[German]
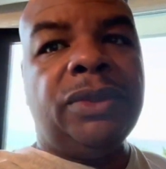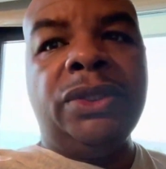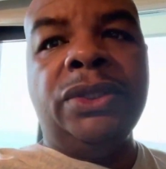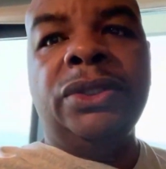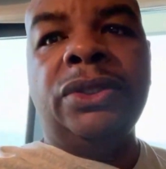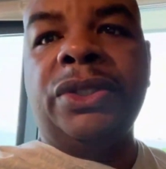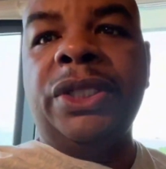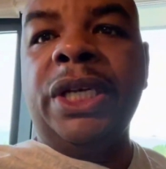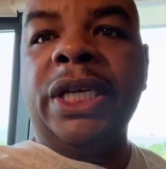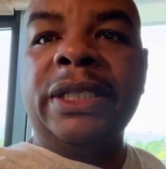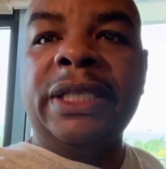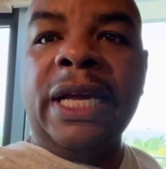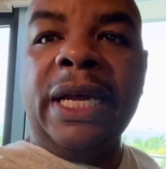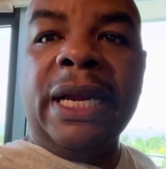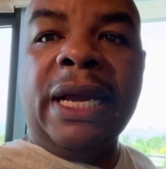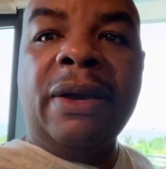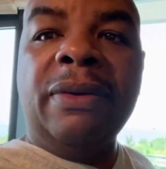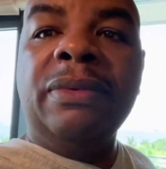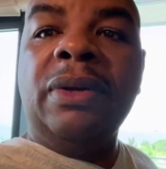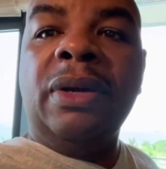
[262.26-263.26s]
Also
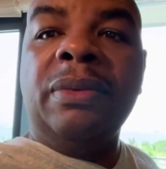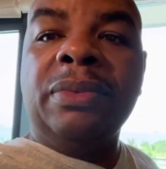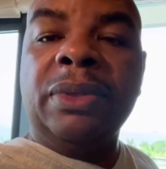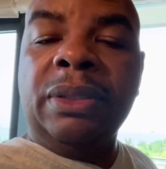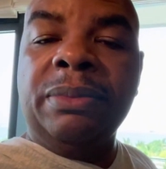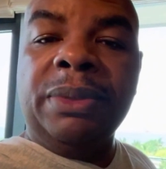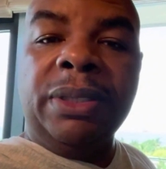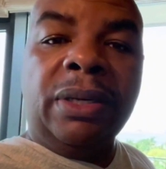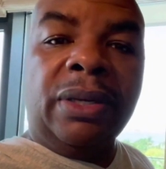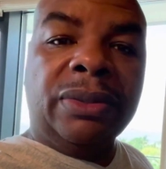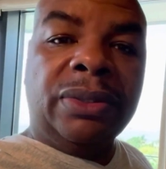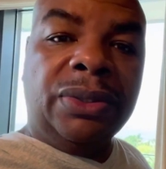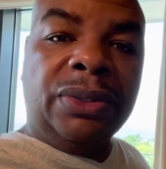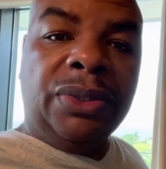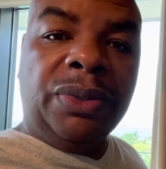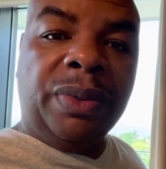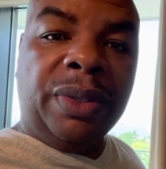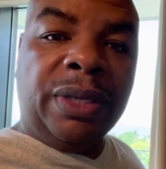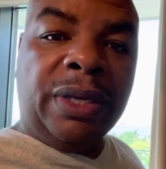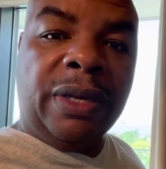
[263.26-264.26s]
schaut euch das an.
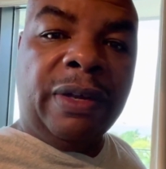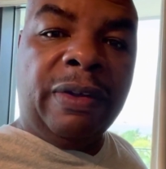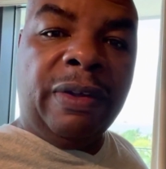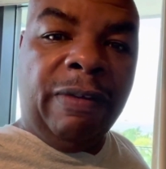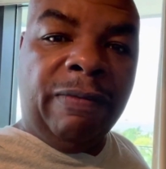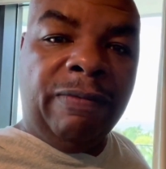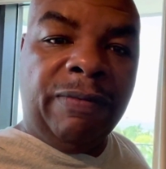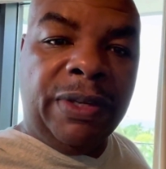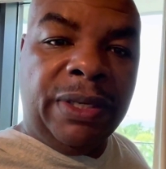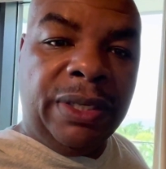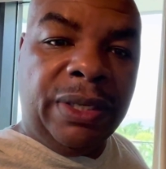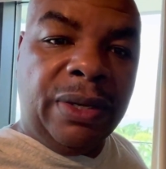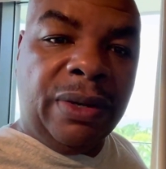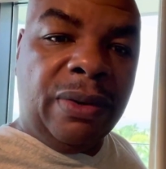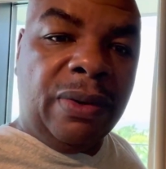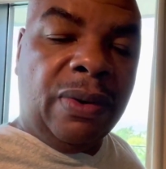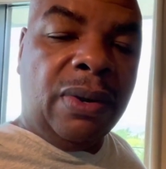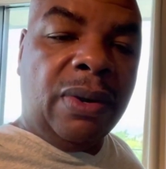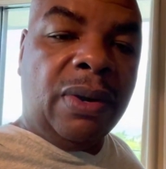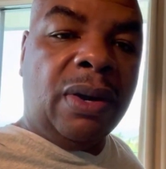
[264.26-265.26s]
Ich werde auch ein Video
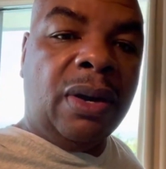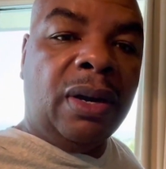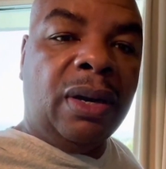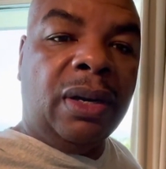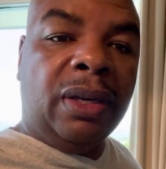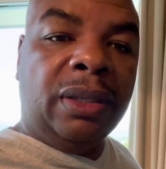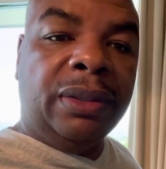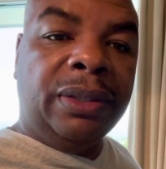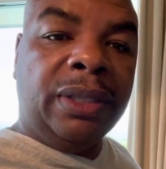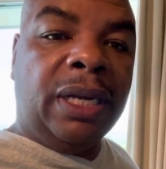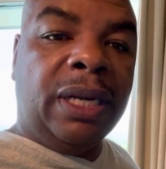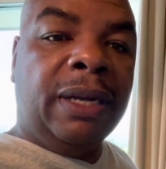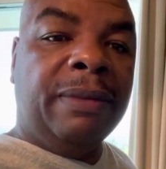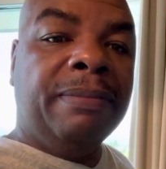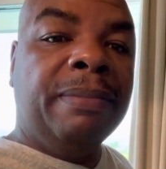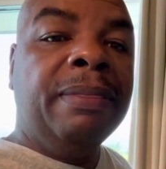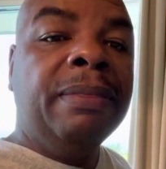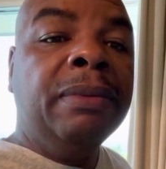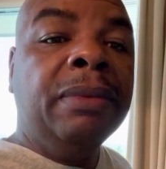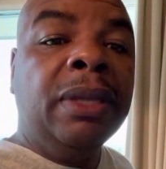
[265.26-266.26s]
machen
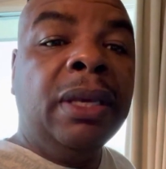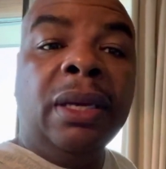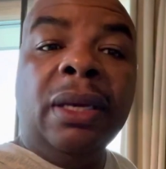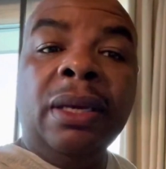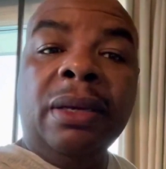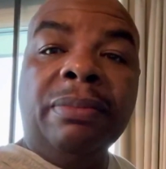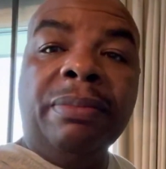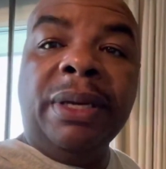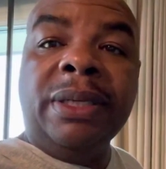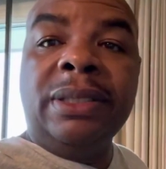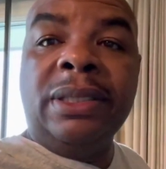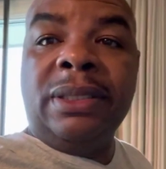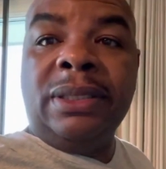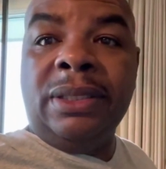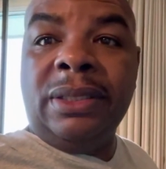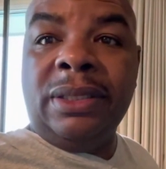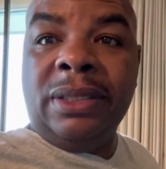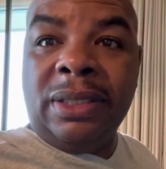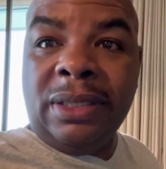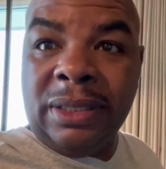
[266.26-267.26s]
über, über
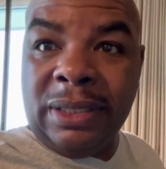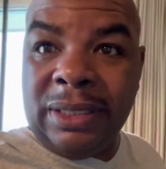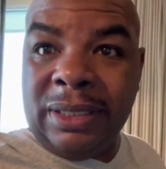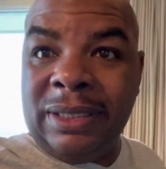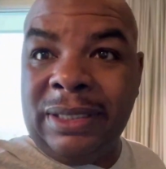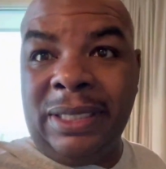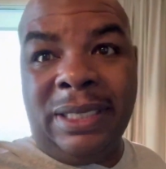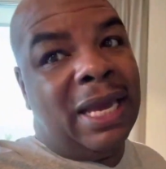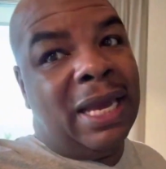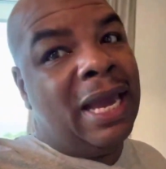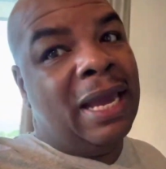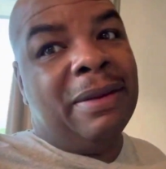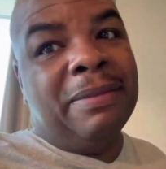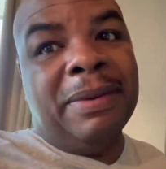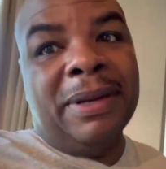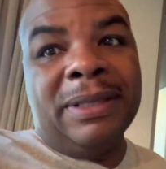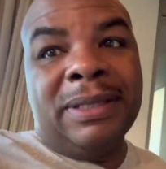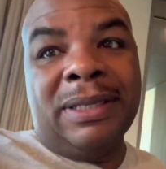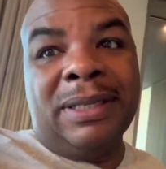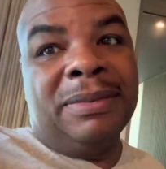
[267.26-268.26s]
die technische
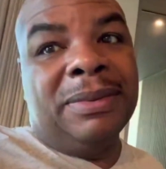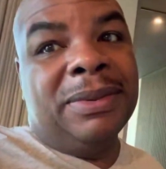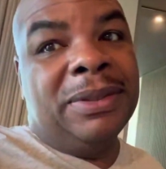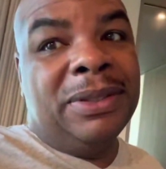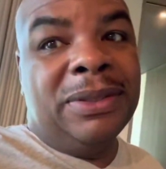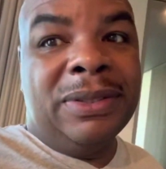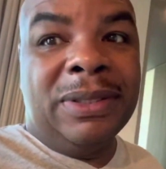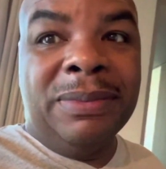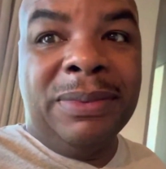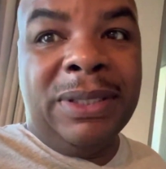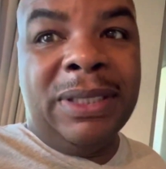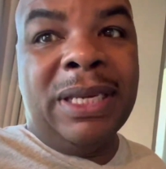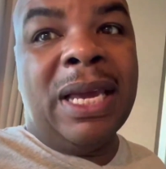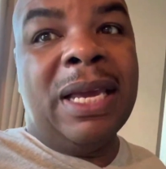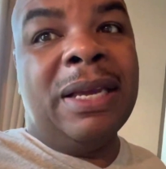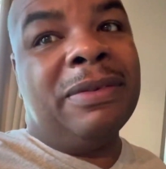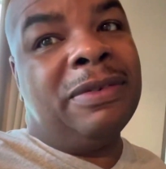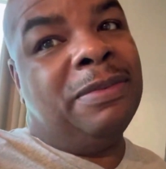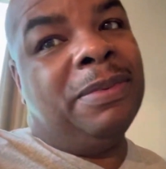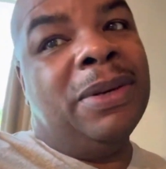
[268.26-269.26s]
Analyse. Und das werde ich
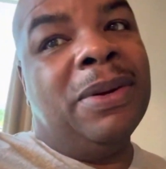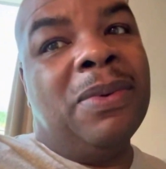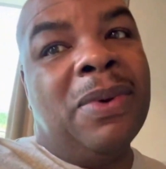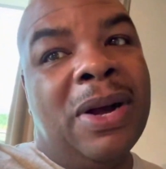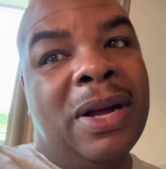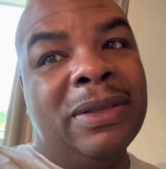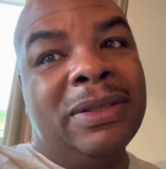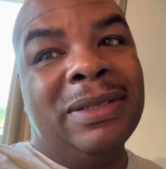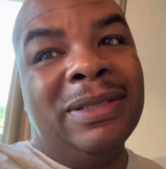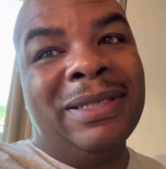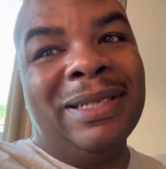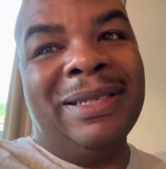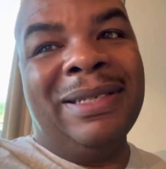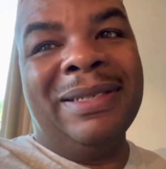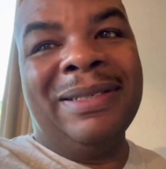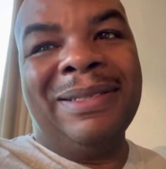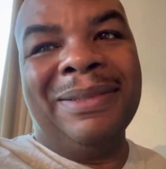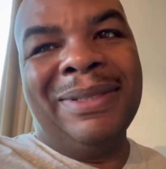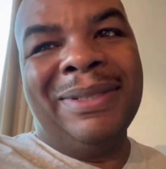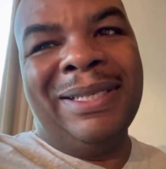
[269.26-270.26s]
tun, weil es eine Weile
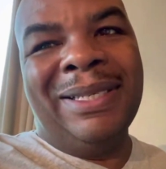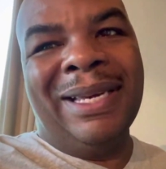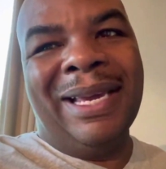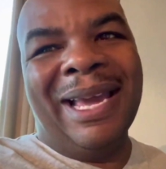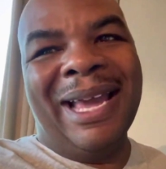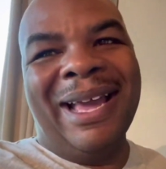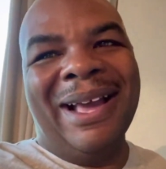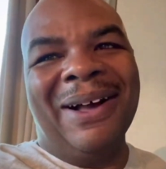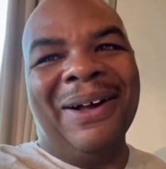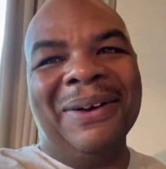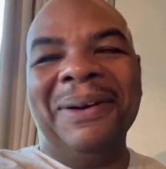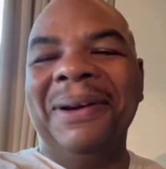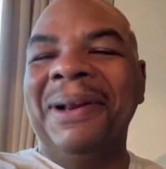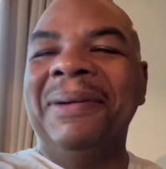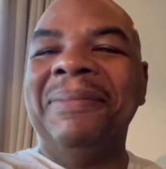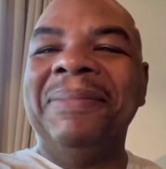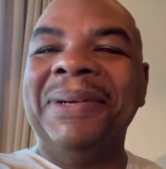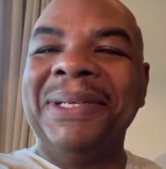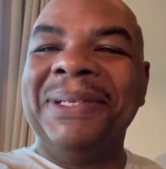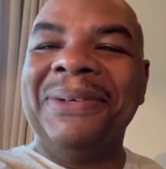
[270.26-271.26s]
her, als ich das letzte Mal
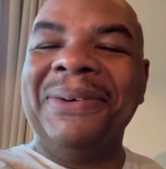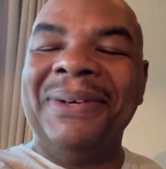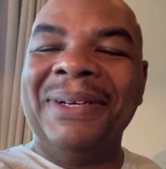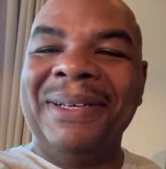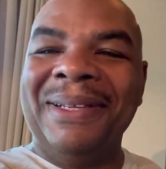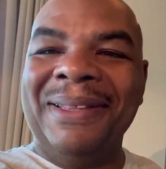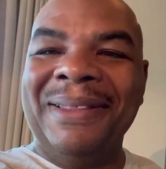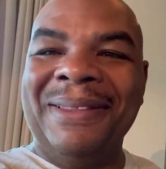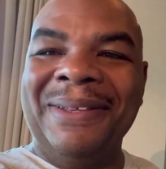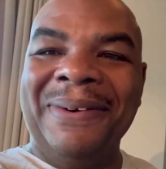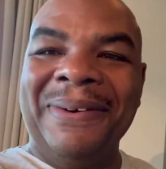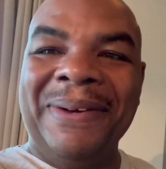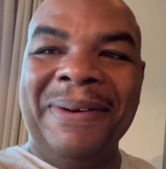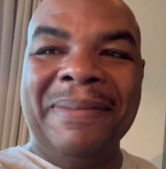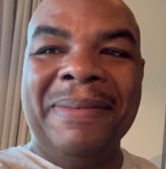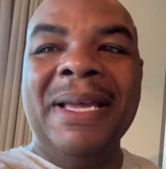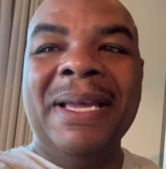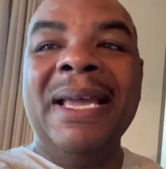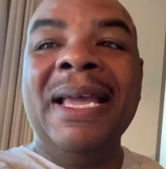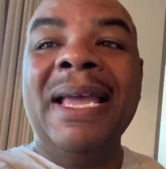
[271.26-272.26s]
technische Analyse auf
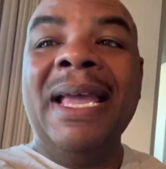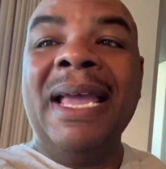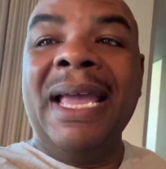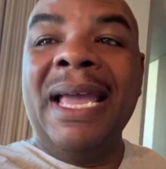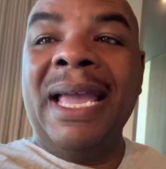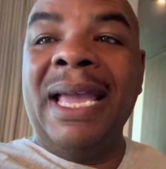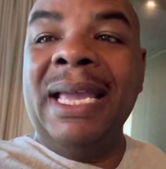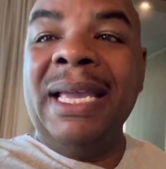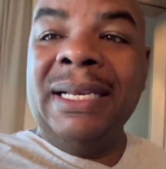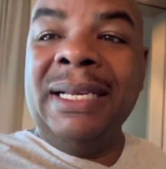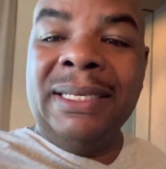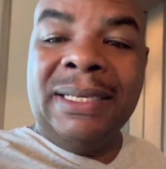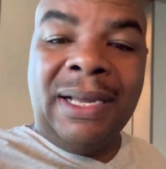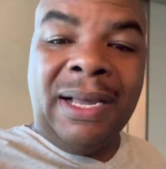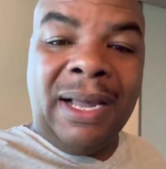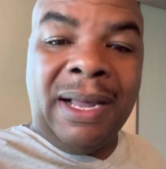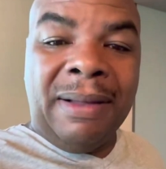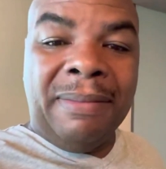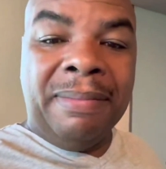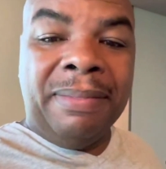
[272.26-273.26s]
Bitcoin und Ethereum
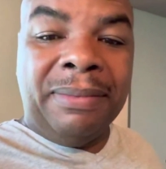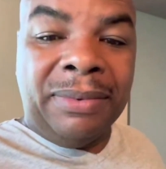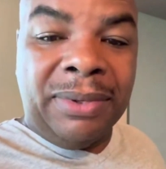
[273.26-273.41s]
gemacht habe.